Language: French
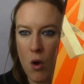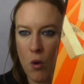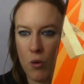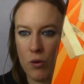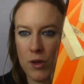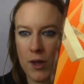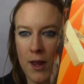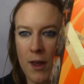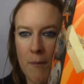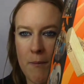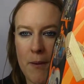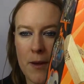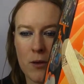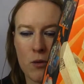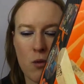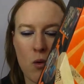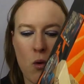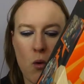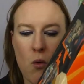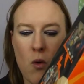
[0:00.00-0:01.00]
On savait pas
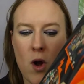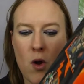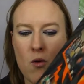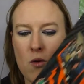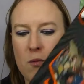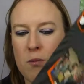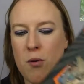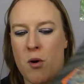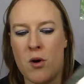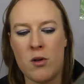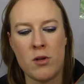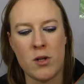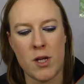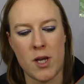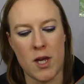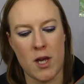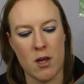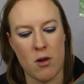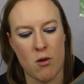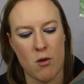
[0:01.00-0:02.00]
trop quoi lui prendre
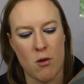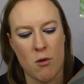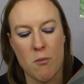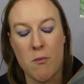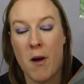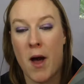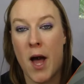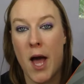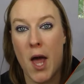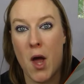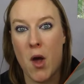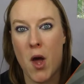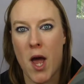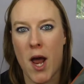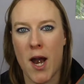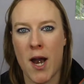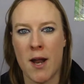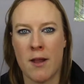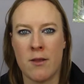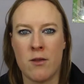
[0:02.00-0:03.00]
et euh, ben,
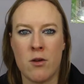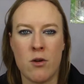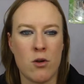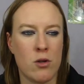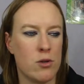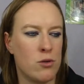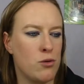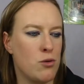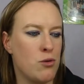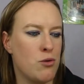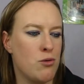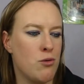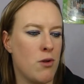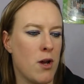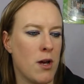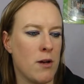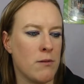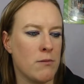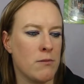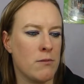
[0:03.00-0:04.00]
elle adore ce
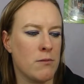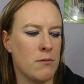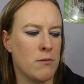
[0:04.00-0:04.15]
jeu-là.